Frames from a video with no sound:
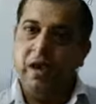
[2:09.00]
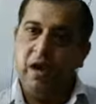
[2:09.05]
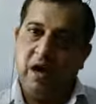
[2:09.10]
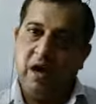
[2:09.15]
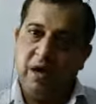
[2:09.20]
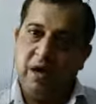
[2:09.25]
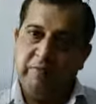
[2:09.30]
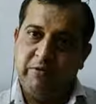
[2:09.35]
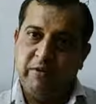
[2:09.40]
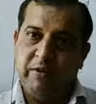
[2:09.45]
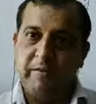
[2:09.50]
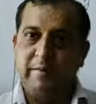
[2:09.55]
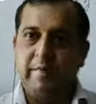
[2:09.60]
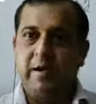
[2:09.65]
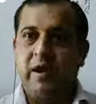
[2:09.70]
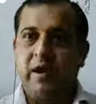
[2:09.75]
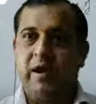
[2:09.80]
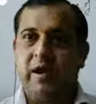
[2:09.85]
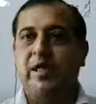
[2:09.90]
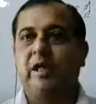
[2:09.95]
अब जब आप
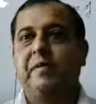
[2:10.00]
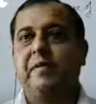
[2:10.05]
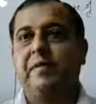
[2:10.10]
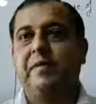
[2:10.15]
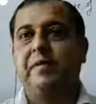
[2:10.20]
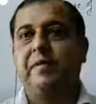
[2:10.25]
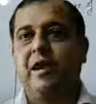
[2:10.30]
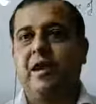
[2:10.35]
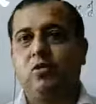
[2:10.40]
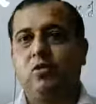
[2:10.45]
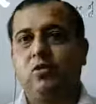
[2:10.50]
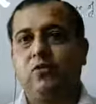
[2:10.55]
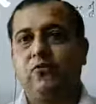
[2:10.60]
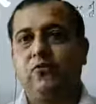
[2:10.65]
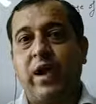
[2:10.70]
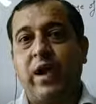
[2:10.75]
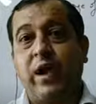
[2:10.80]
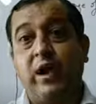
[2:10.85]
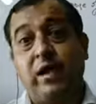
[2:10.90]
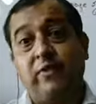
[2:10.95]
कार की कीमत निकाल रहे हो तो
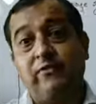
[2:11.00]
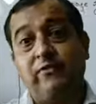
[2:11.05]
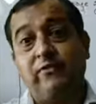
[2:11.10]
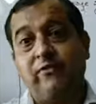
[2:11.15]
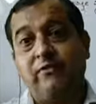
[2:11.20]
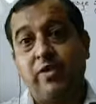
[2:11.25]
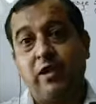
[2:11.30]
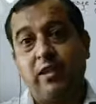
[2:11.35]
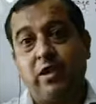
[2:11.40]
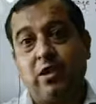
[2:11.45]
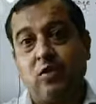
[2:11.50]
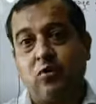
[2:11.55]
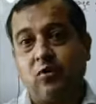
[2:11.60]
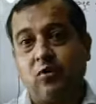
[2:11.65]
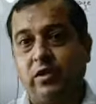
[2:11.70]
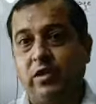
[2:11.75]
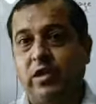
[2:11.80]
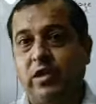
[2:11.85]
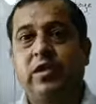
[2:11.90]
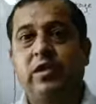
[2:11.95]
फाइव लैख फिफ्टी
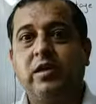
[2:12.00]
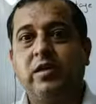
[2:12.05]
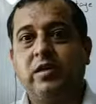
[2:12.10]
थाउजेंड है